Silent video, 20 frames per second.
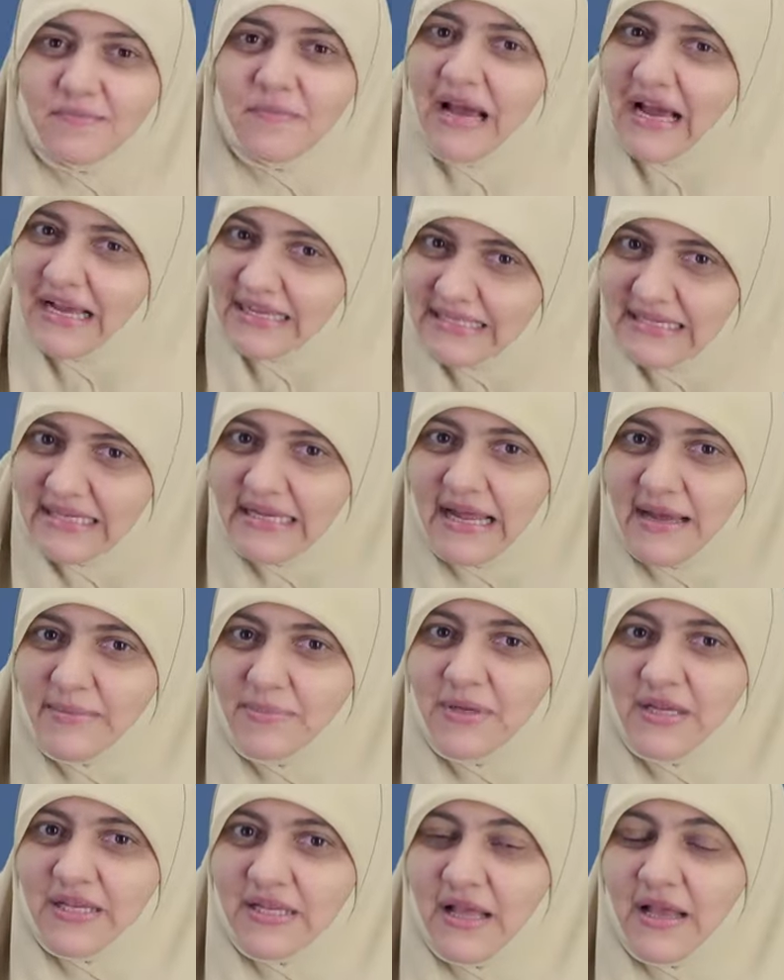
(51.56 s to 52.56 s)
قاعدين
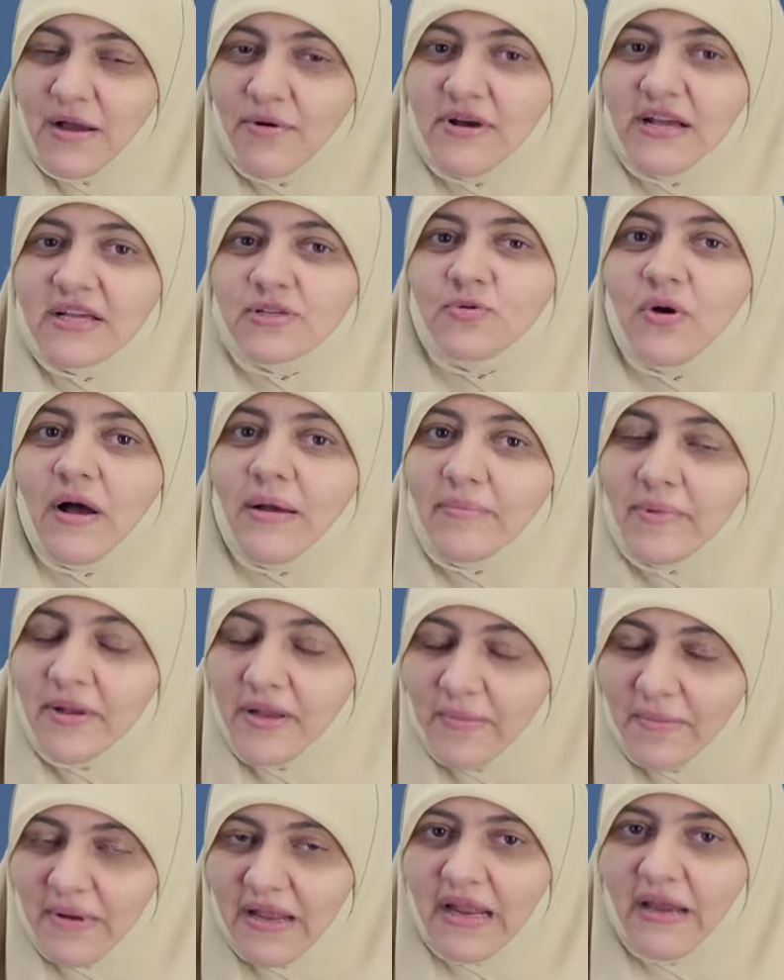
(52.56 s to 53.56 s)
قبل الجواز
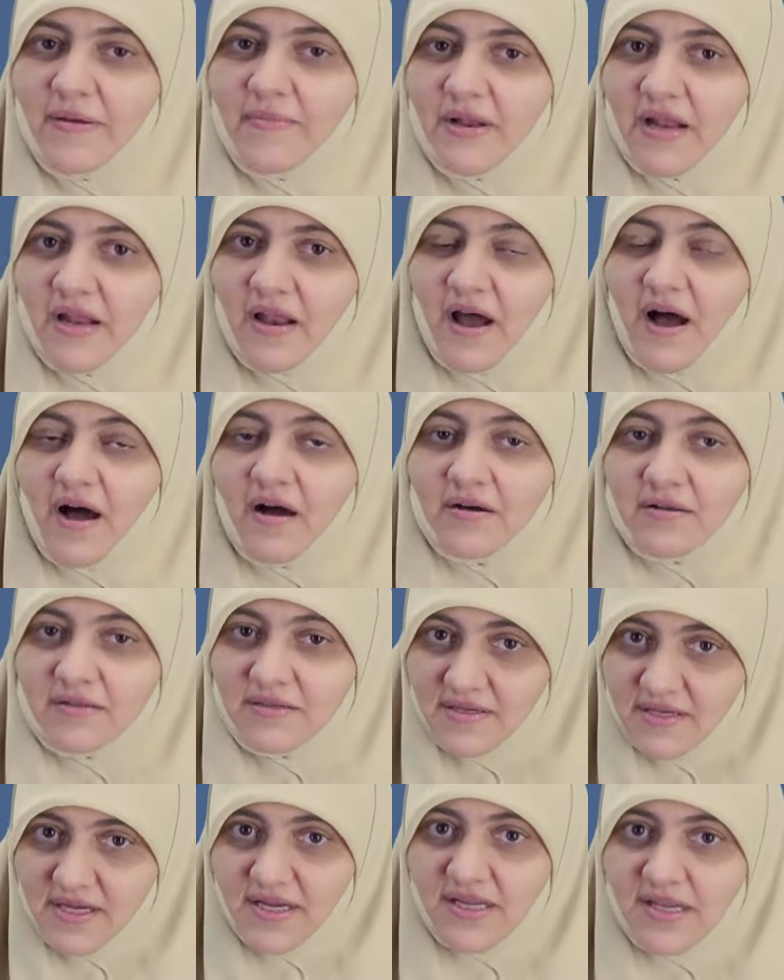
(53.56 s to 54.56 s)
وقبل ما نعمل العقد
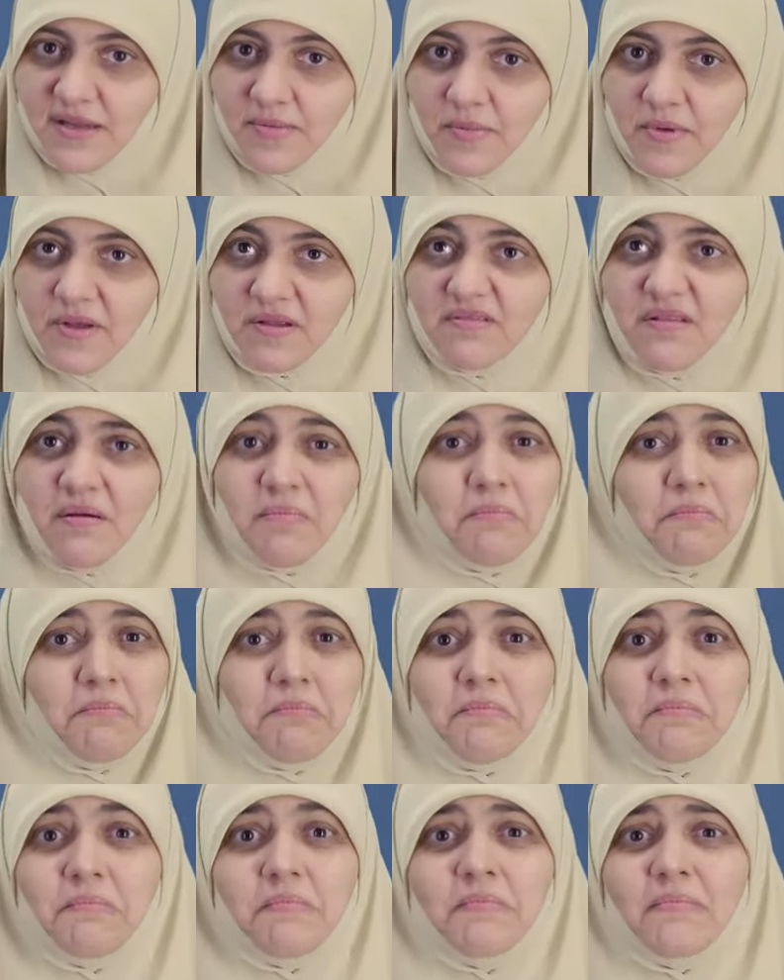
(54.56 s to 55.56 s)
نكتب طب
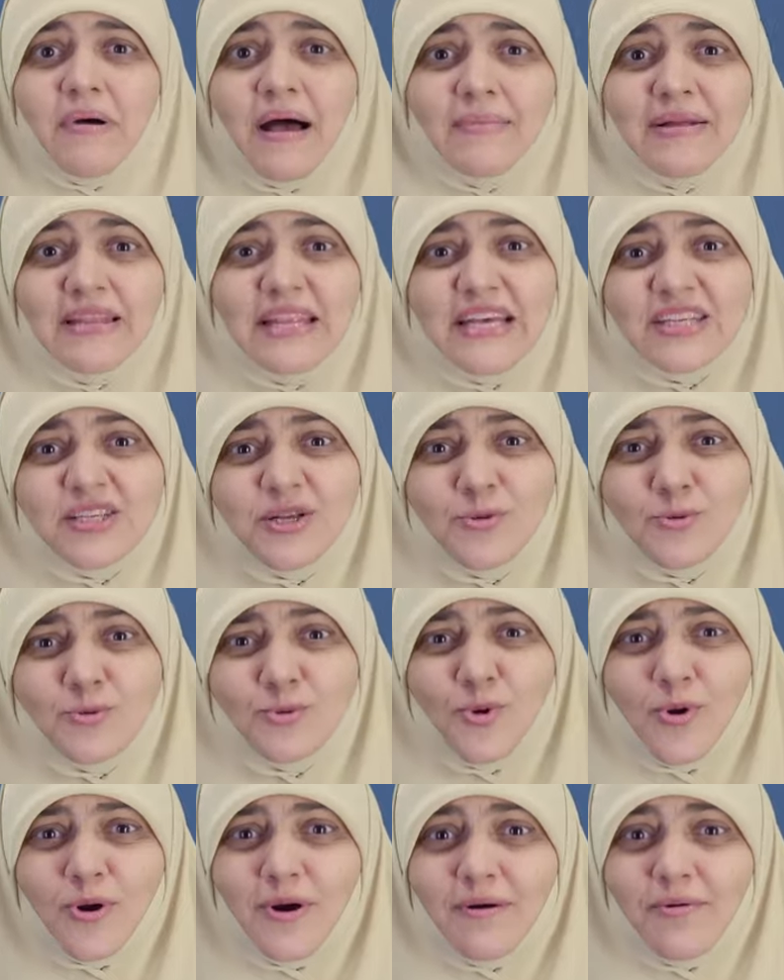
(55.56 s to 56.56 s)
ما عملناش يا
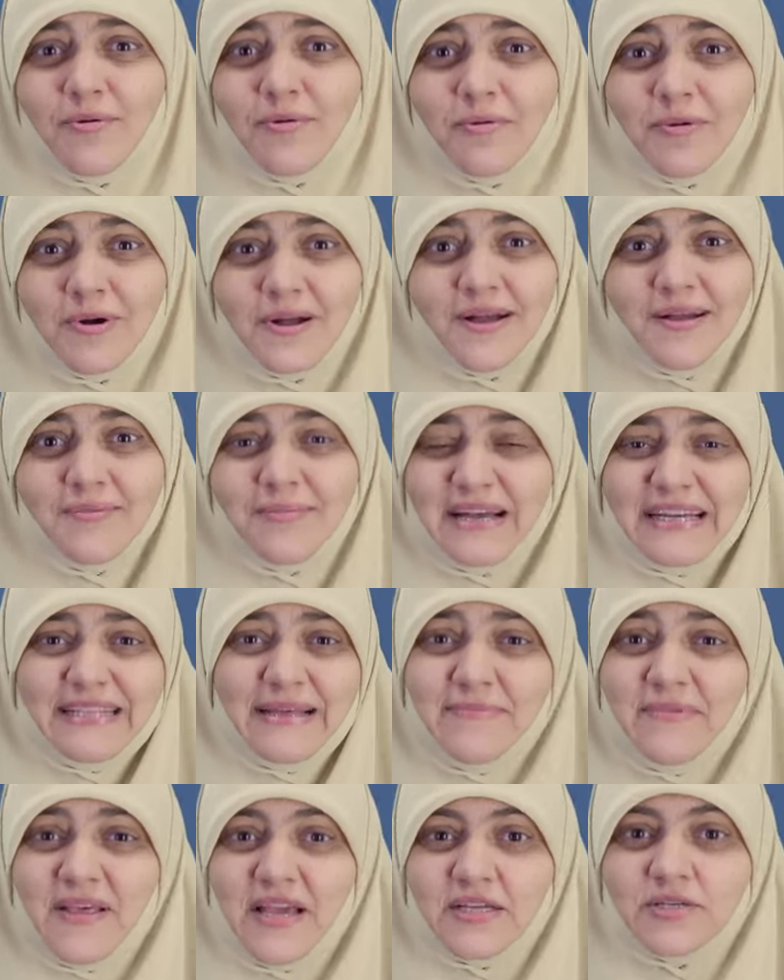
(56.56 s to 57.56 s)
دكتوره وما
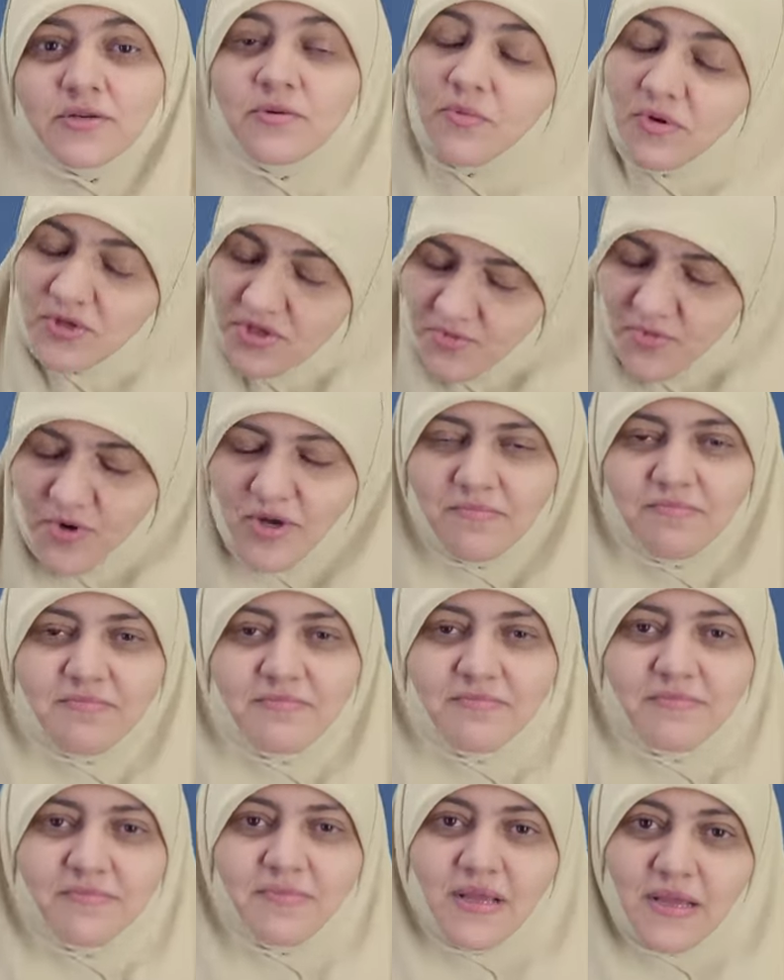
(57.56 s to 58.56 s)
كتبناش ومش مهم
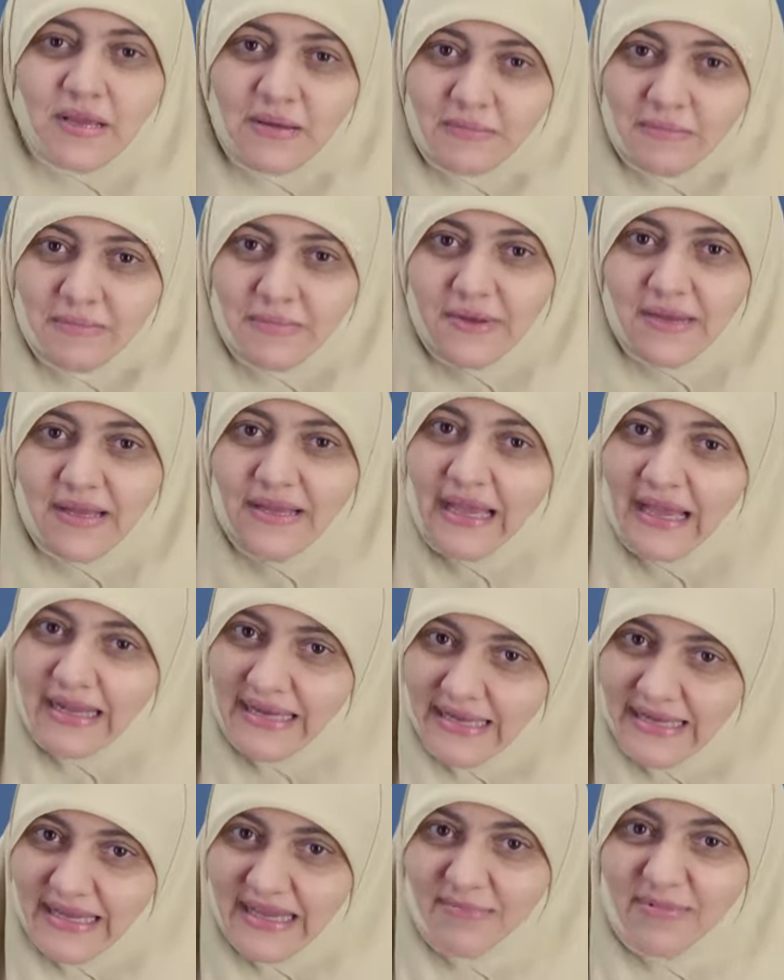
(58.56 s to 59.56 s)
ما يعني
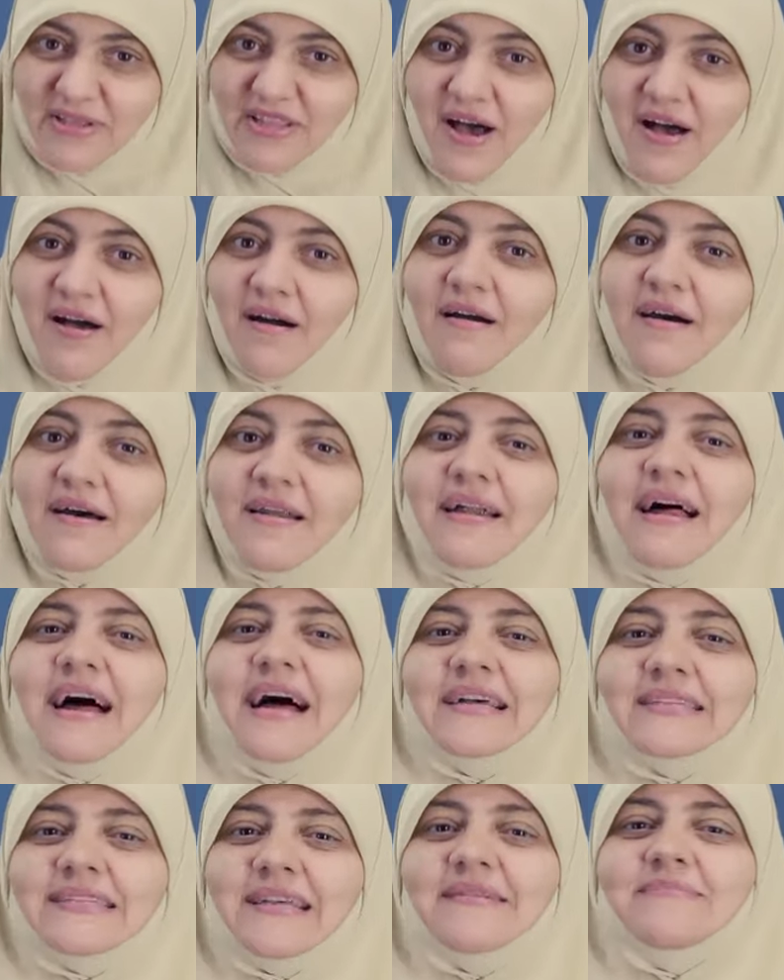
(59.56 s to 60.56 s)
اللي جه متاخر
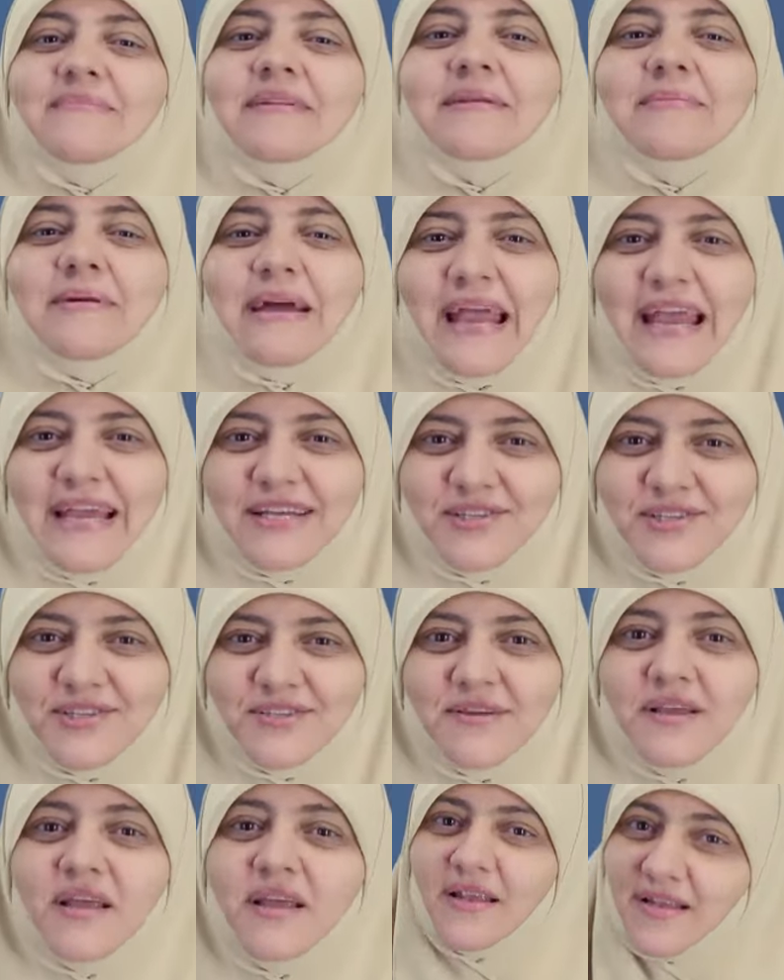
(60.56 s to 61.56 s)
احسن من اللي ما
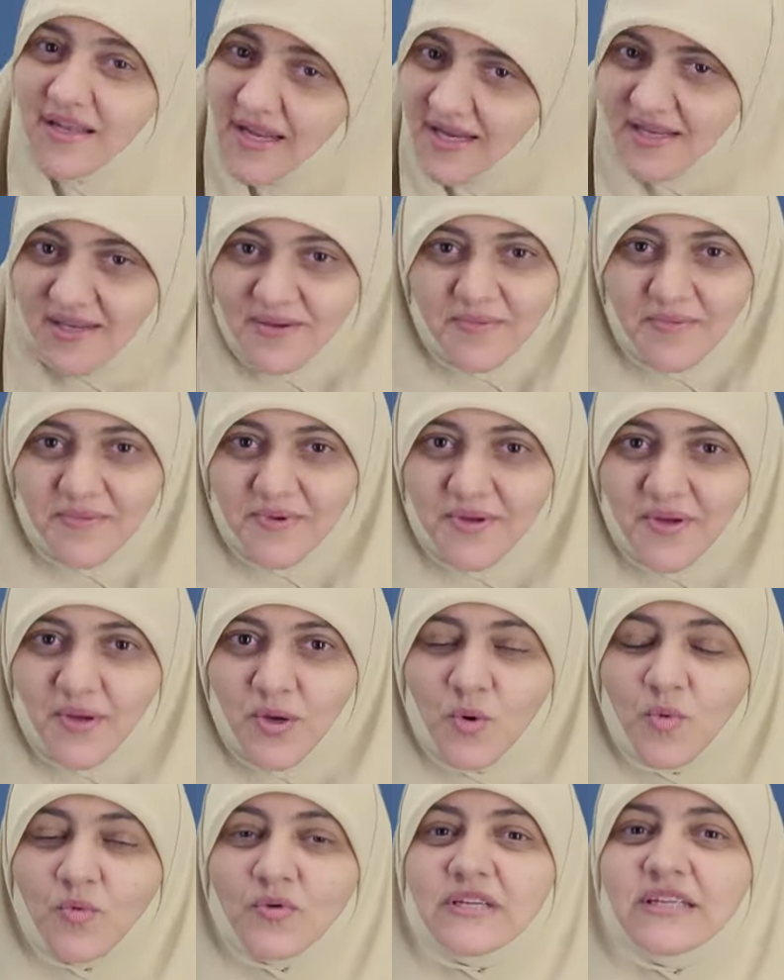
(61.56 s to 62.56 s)
جاش نكتب
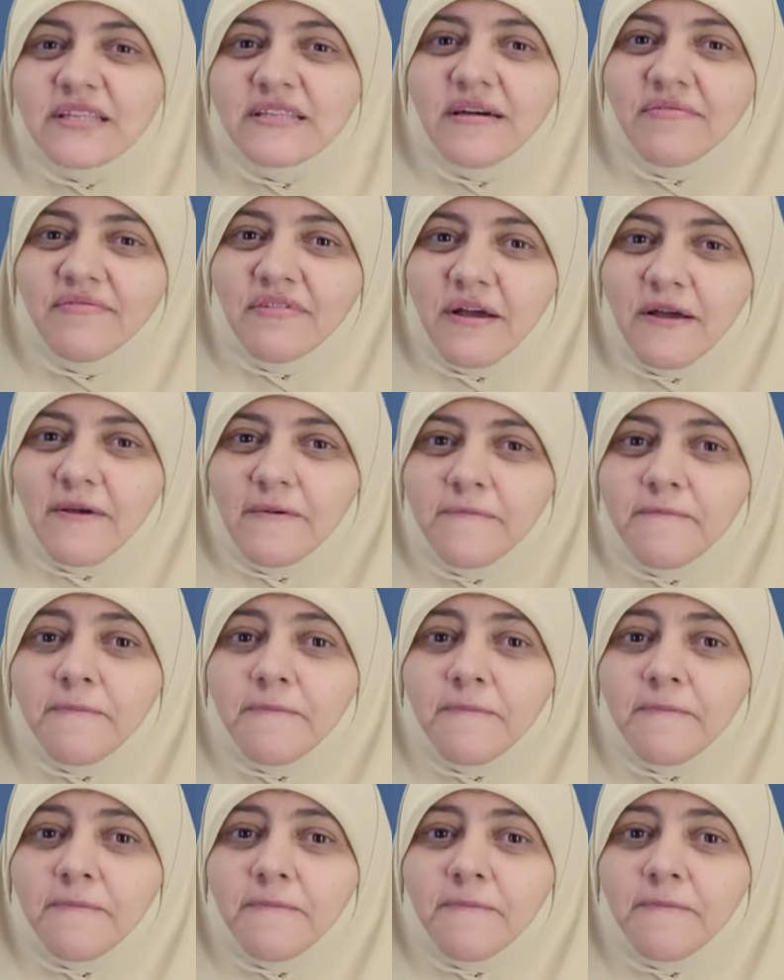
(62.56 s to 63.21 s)
ونتفق